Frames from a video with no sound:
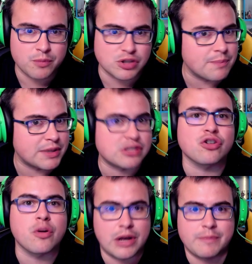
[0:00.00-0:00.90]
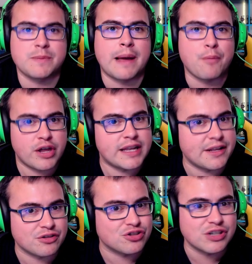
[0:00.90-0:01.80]
pues siempre son como en la misma época del
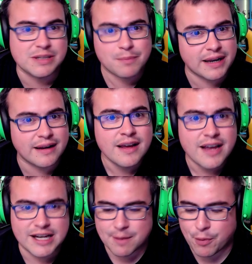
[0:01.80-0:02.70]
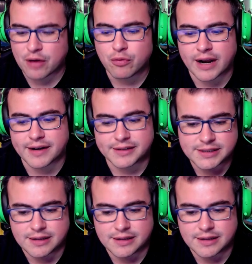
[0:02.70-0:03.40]
año, ¿no? Es en plan, es época de huracanes.